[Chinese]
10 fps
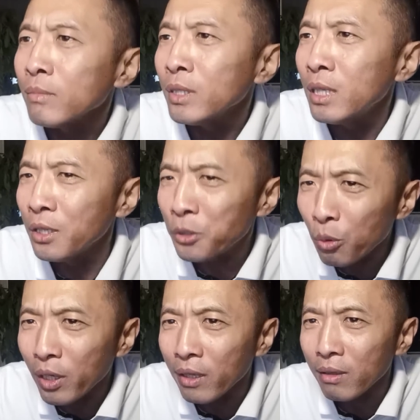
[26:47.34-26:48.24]
尹素
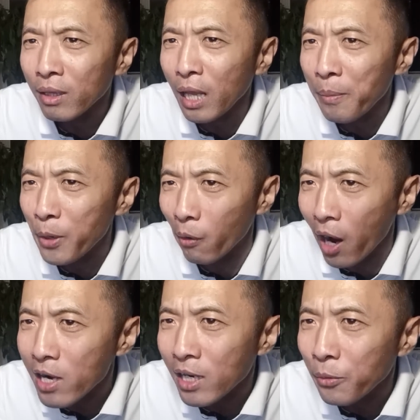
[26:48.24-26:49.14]
林代表
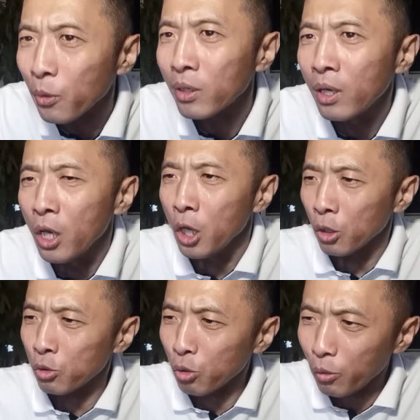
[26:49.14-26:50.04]
鞍山队，
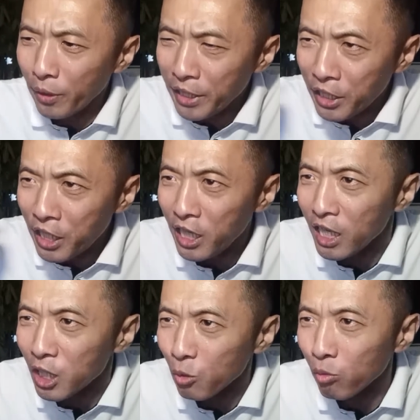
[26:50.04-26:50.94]
作为七
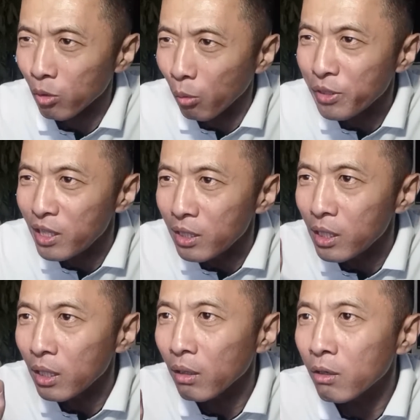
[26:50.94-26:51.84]
十五公斤
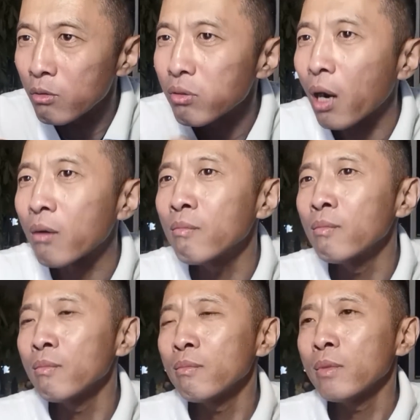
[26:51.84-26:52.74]
级出场，
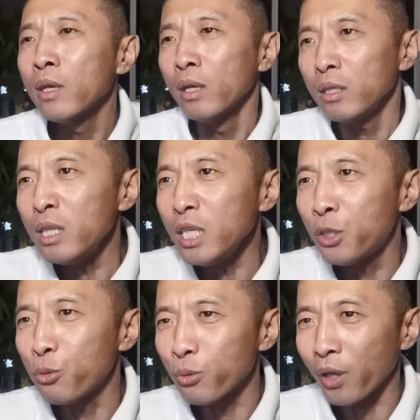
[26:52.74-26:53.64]
一
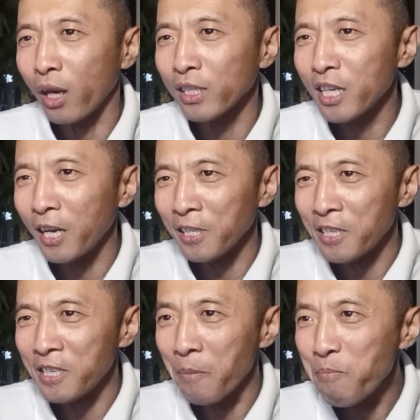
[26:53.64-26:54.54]
举拿下
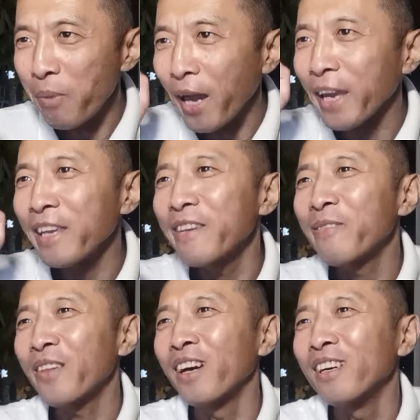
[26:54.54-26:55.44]
银牌，
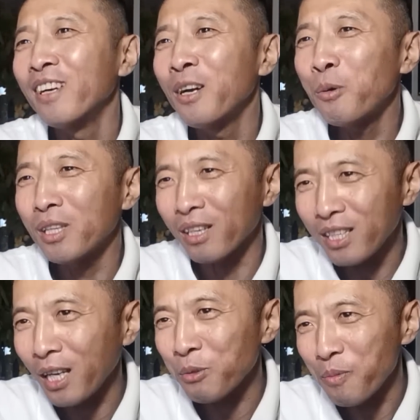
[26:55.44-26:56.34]
啊，获得了
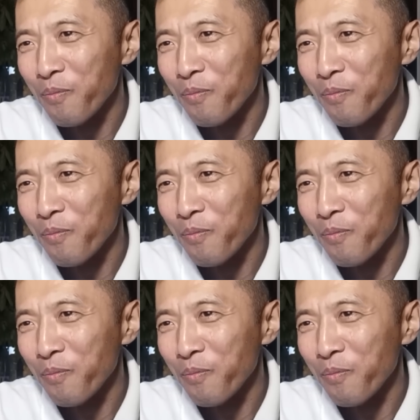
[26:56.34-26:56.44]
亚军。